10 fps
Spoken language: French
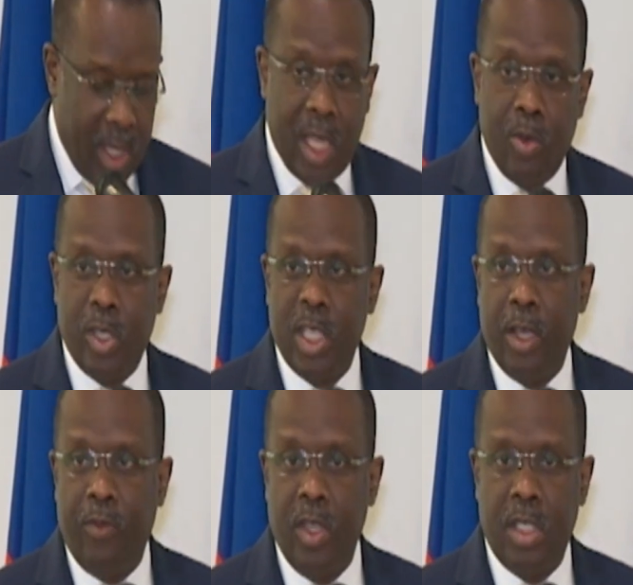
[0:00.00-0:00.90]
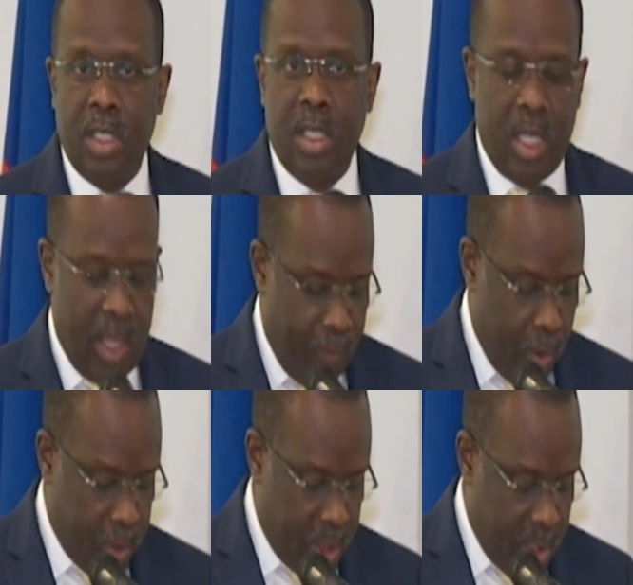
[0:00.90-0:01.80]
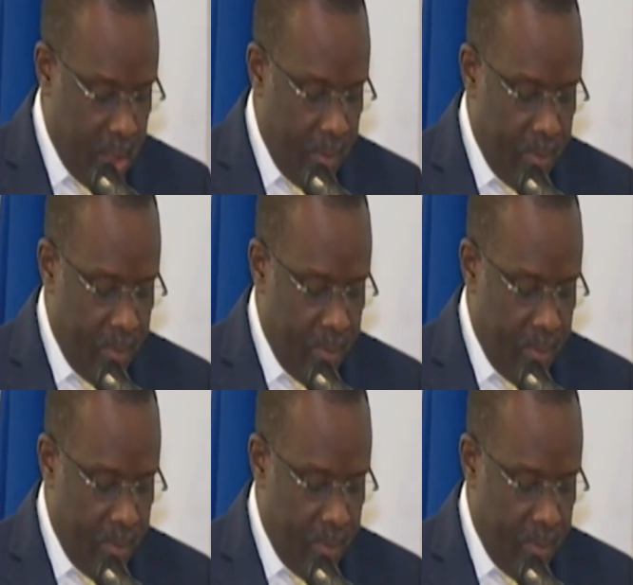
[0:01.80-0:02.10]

et de services, IFOS.